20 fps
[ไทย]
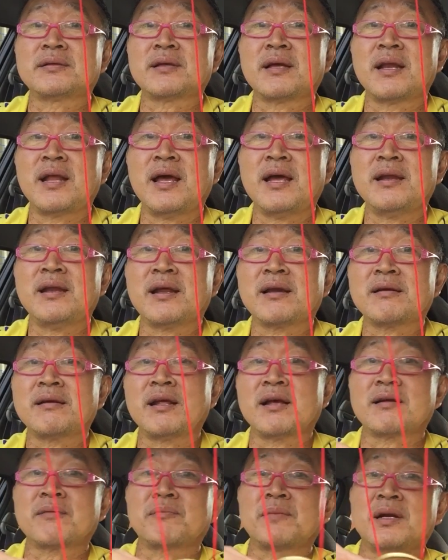จะได้ให้
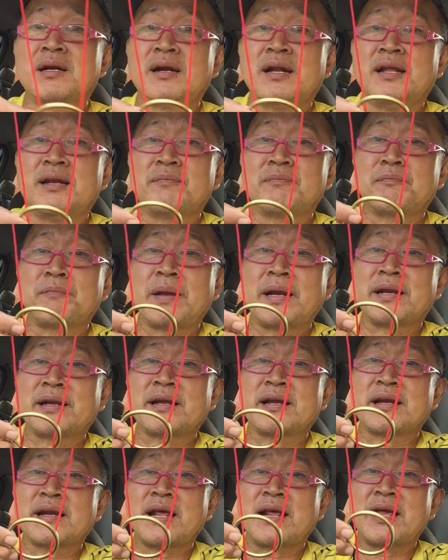เด็กๆ มันเล่นเป็น
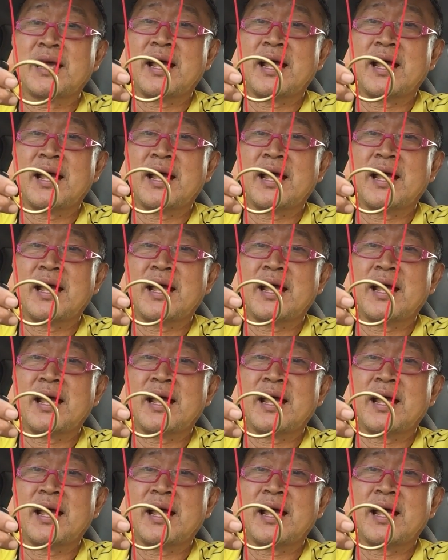กัน